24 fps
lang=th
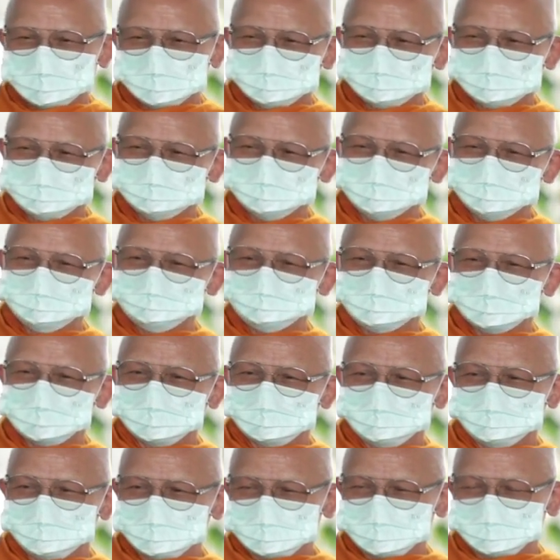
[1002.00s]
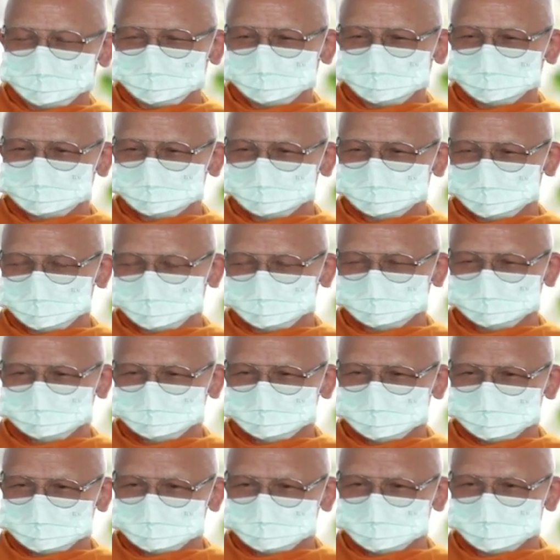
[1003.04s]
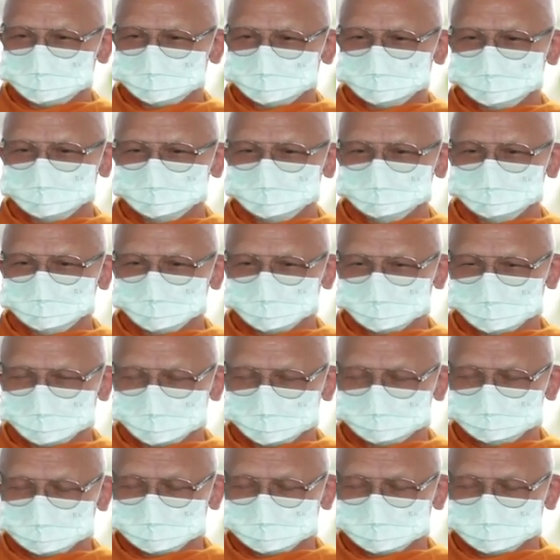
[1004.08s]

จึงแปลว่า ตัถาคตต